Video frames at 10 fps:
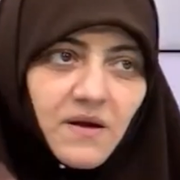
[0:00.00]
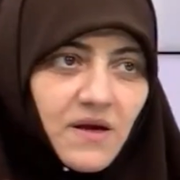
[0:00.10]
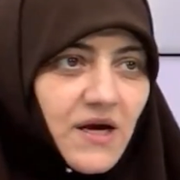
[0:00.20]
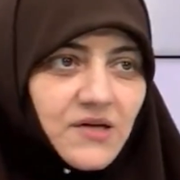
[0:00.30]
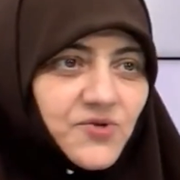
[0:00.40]

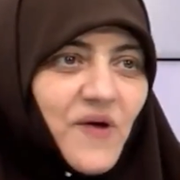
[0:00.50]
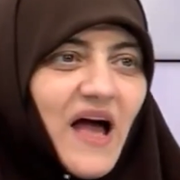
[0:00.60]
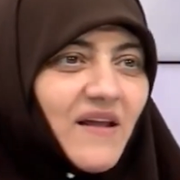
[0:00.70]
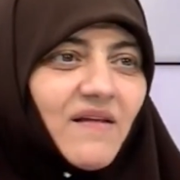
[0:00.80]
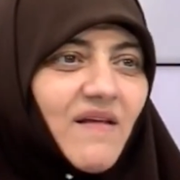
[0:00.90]
يعني
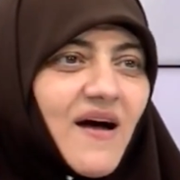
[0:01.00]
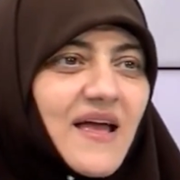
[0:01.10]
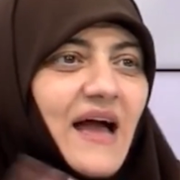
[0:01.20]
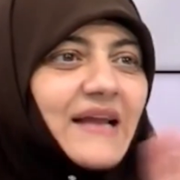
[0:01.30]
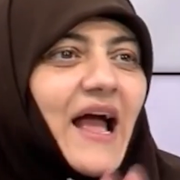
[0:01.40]
سبحان الله
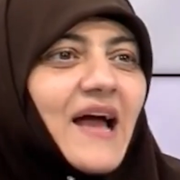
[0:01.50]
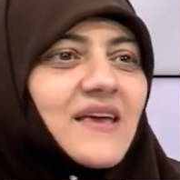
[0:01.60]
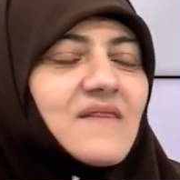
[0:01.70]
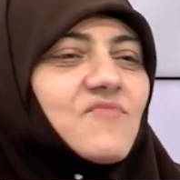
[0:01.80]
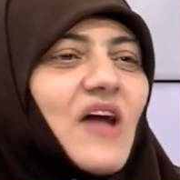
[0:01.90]
يعني
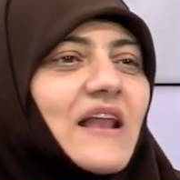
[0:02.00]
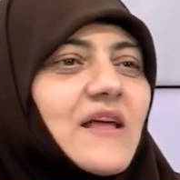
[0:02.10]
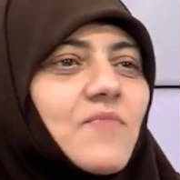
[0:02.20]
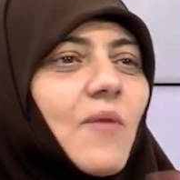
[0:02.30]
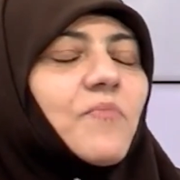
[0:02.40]
حكيم
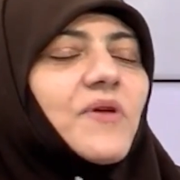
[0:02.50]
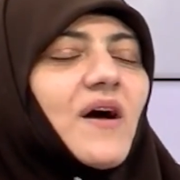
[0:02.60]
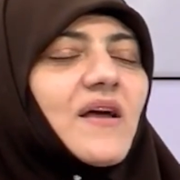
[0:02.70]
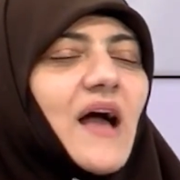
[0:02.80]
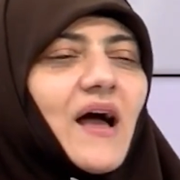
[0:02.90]
عليم
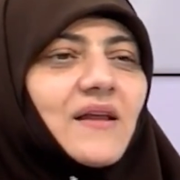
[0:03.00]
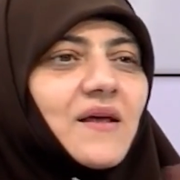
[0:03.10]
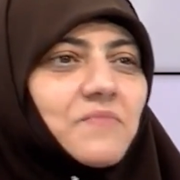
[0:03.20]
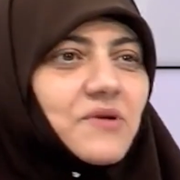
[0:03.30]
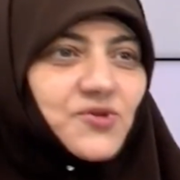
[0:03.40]
ربنا
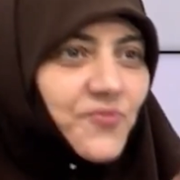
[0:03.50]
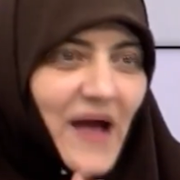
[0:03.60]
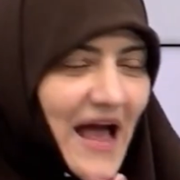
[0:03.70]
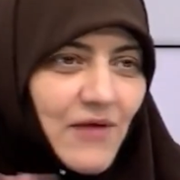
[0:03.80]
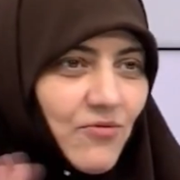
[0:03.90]
يعني
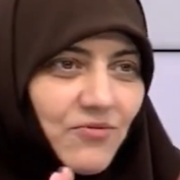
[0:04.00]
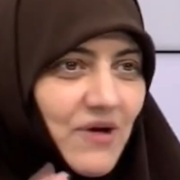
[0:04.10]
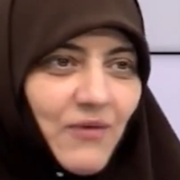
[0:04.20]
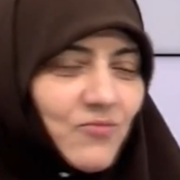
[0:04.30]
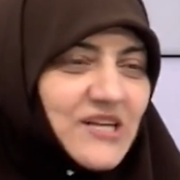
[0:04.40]
سبحانه
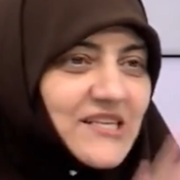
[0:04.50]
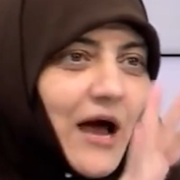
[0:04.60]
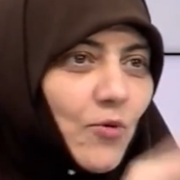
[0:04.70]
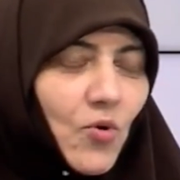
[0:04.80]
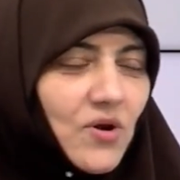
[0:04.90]
يعني منزه
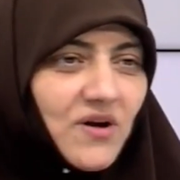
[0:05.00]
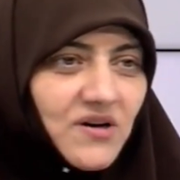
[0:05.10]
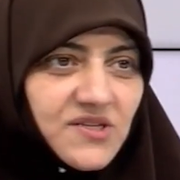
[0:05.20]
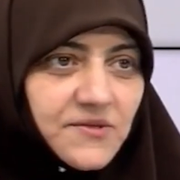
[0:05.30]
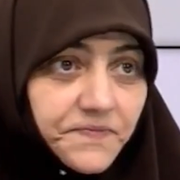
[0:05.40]
عن كل
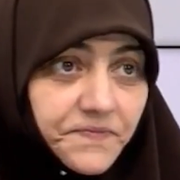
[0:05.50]
نقص